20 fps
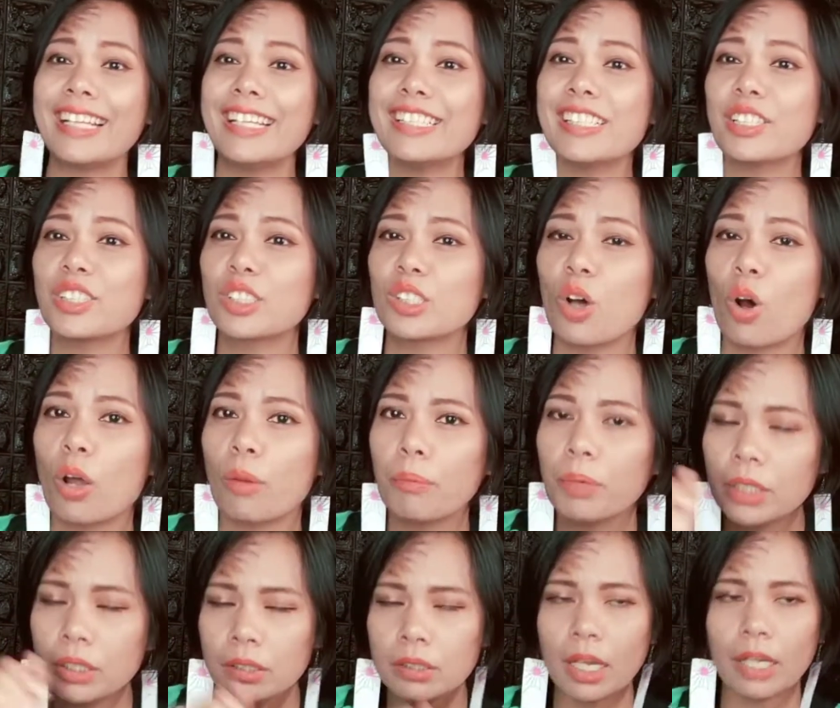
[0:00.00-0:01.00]
จะสอน
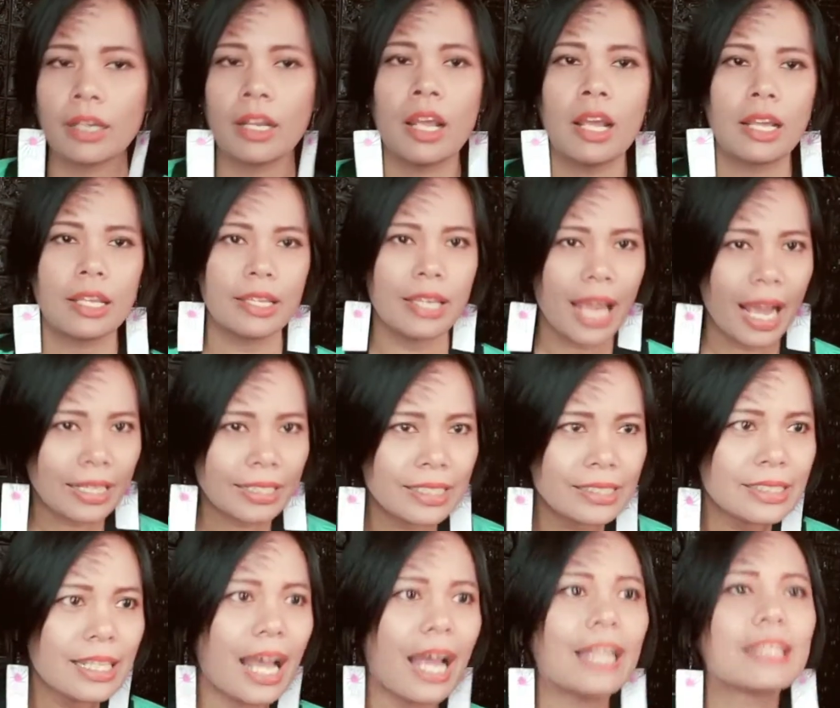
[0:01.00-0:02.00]
เพื่อนอยากที่
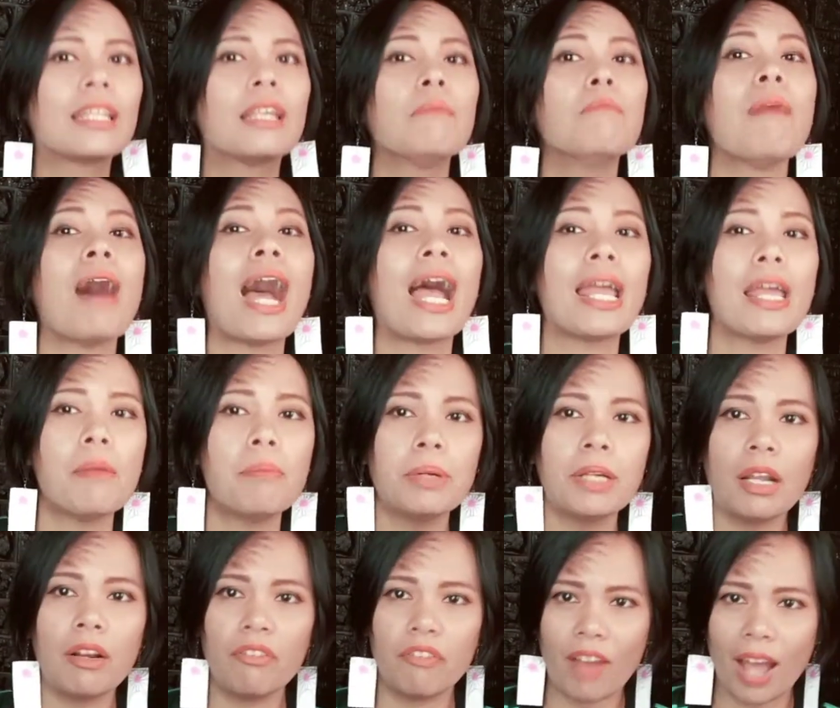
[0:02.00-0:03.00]
จะอธิบายให้
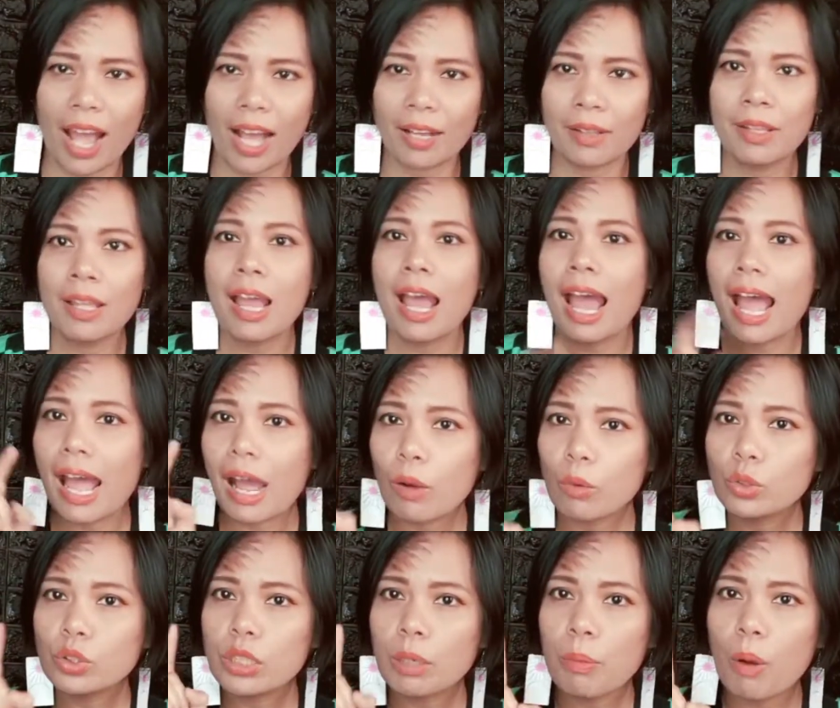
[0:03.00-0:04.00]
เพื่อนฟังเอา
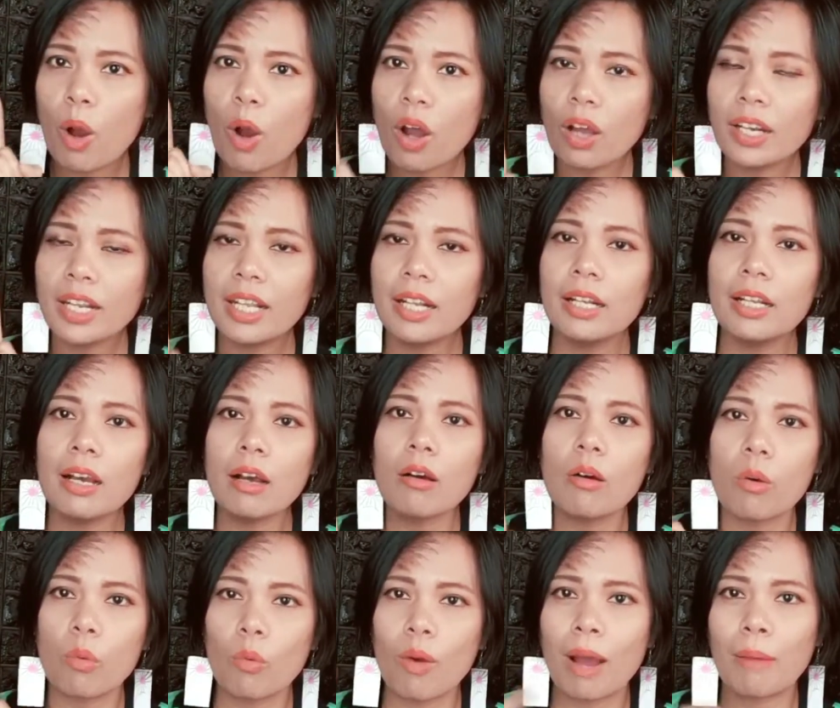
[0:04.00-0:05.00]
เฉพาะในเรื่องข
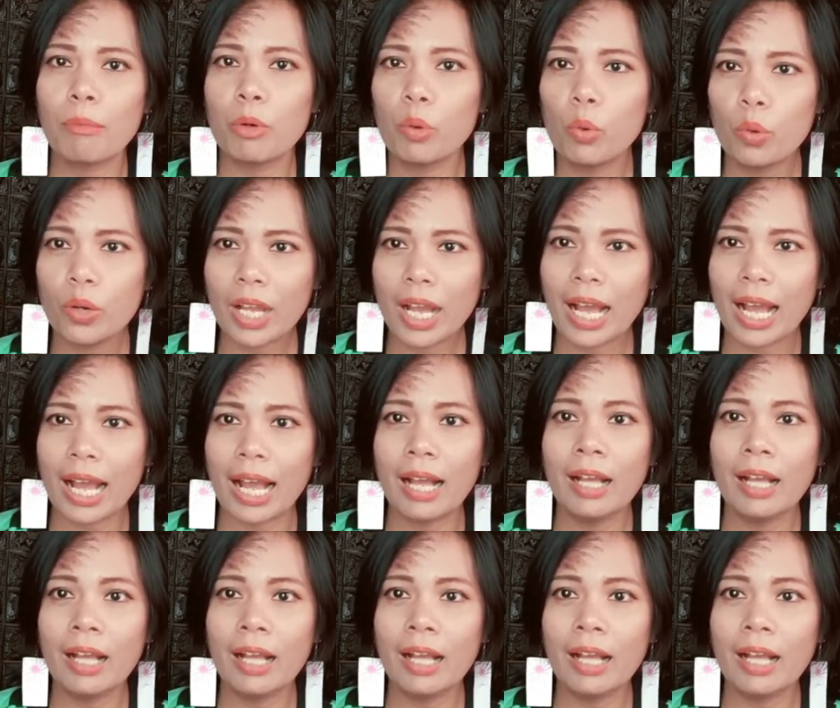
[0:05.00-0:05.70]
องความรู้นะคะ